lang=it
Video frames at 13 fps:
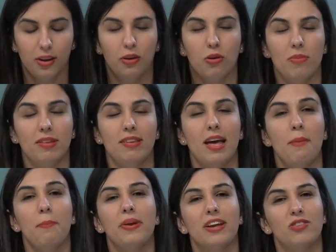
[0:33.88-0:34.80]
Come
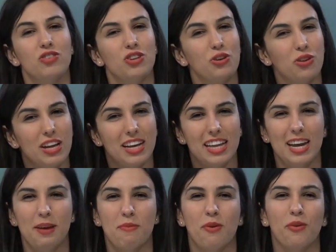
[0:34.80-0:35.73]
sempre ci
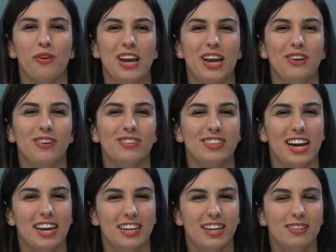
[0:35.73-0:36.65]
collegheremo con la
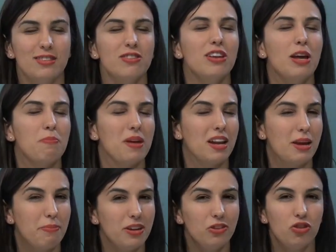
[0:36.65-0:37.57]
nostra redazione per
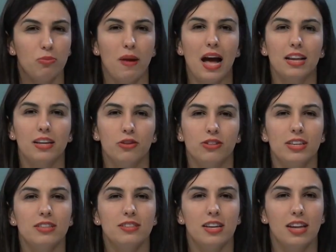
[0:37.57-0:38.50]
le principali
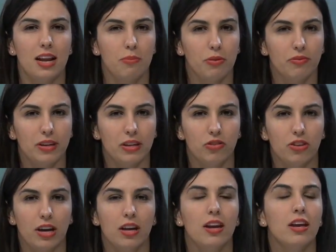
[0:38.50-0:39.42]
notizie dalla provincia,